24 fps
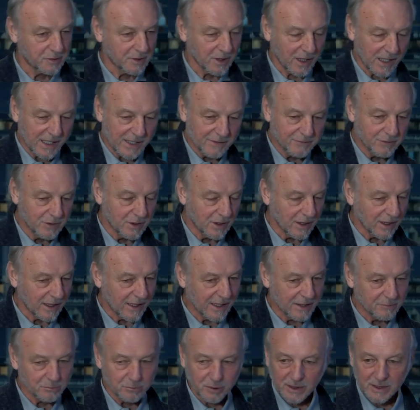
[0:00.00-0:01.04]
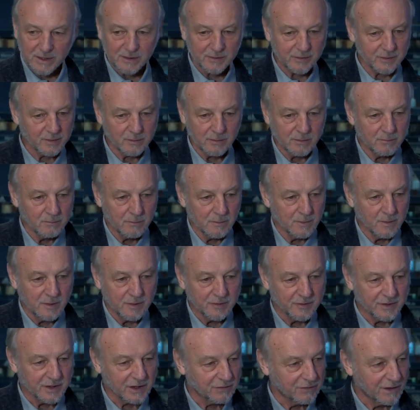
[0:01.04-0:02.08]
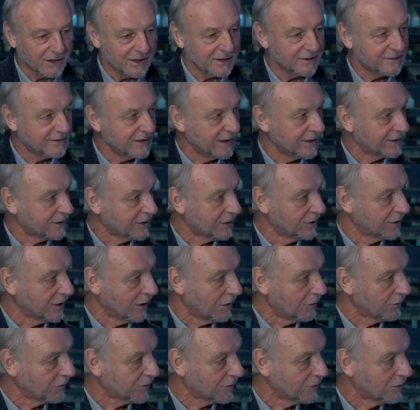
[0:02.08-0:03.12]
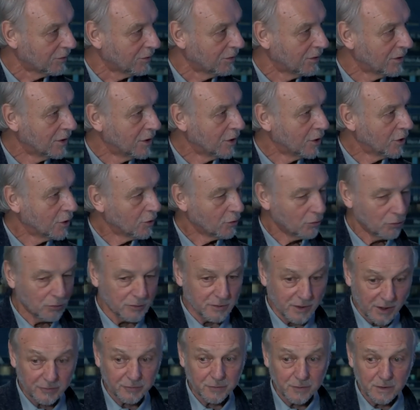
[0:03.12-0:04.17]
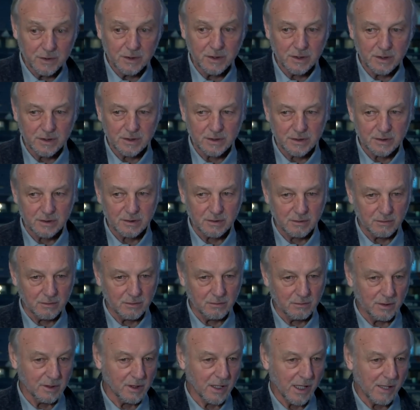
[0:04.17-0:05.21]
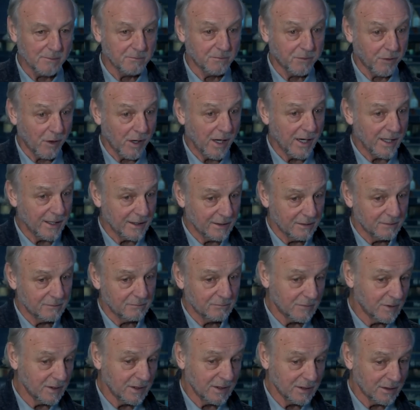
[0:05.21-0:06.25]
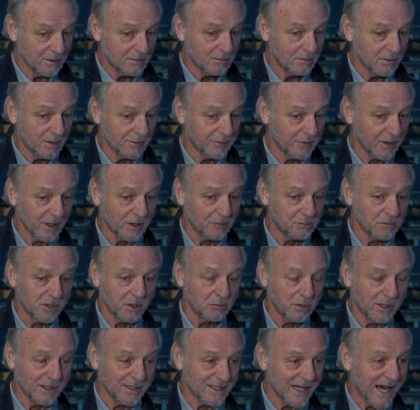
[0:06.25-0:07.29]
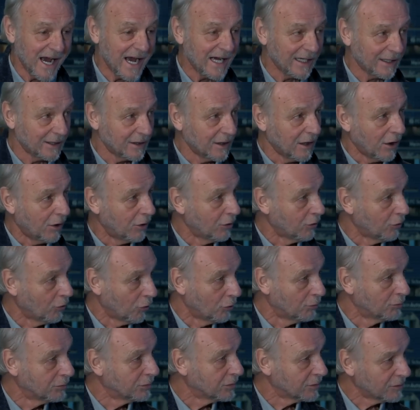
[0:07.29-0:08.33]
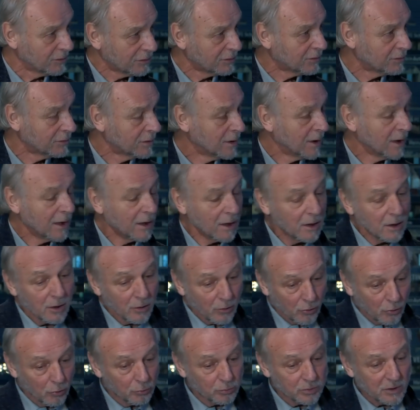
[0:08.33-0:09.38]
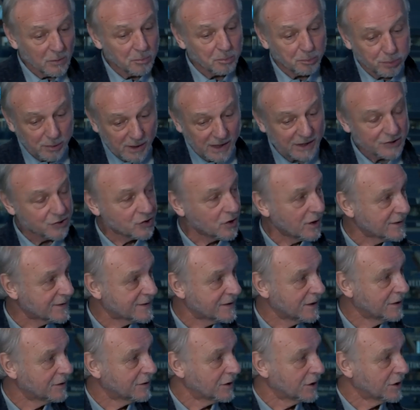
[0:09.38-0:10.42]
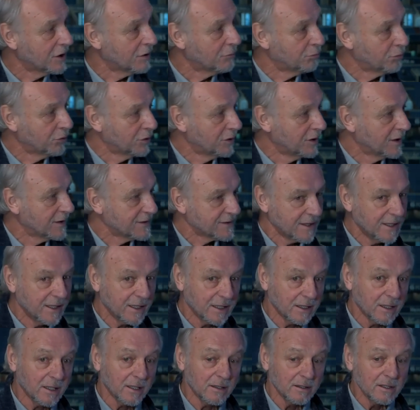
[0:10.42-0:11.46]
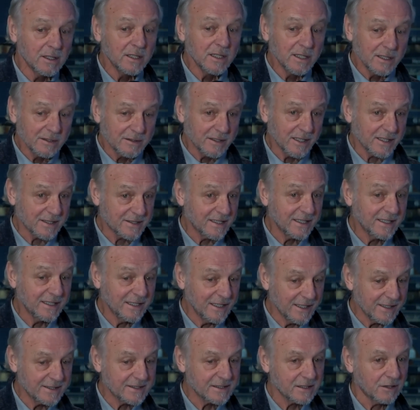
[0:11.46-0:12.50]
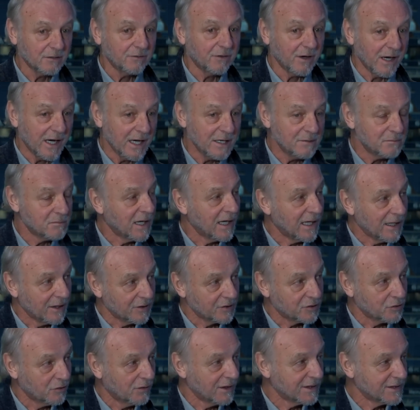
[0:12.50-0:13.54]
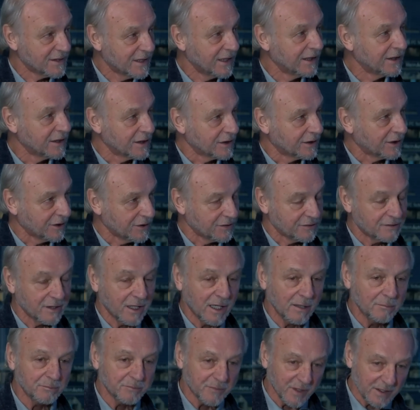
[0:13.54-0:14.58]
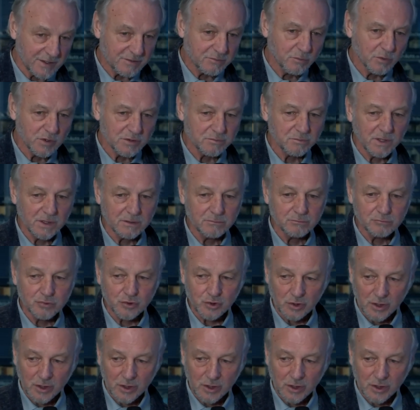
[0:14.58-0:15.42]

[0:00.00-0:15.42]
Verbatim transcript: und drei wieder reinbringst, ist die Qualität genauso. Und das finde ich äh, an einem Verein, die, sage ich mal, über Jahre ja auch rum rumgeplatschert sind in der Bundesliga, dass die jetzt auf einmal sowas hingekriegt haben. Das muss man